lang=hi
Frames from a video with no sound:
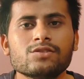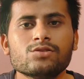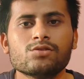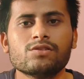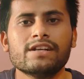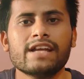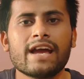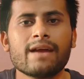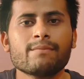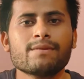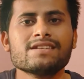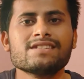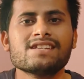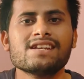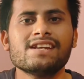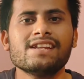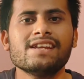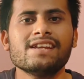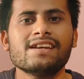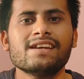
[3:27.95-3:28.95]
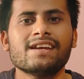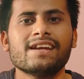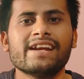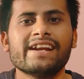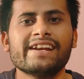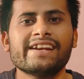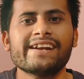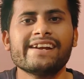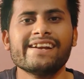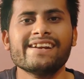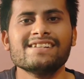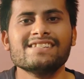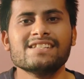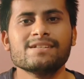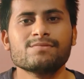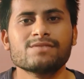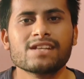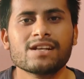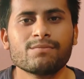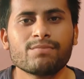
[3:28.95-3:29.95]
तो डायमंड सिटी एट हंड्रेड
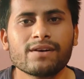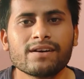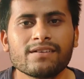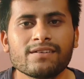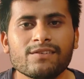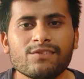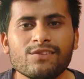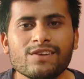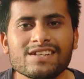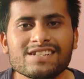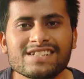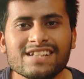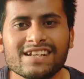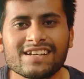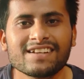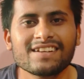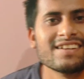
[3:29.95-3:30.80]
चिपसेट पर बेस्ट है